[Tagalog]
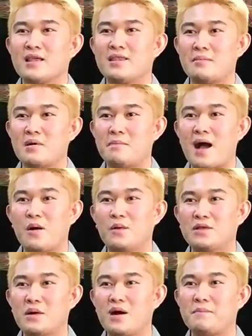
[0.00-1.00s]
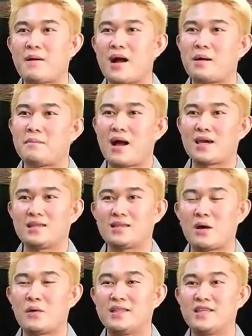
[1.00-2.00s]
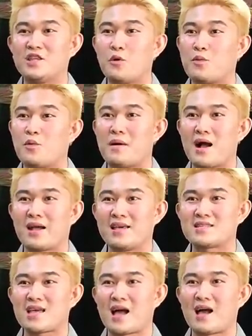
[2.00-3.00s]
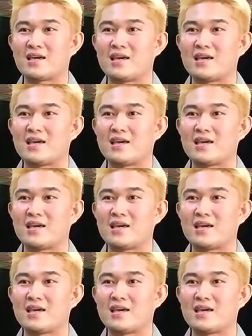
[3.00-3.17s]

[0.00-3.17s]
na mabaho daw ang paa, bakit daw hindi daw po bagay sa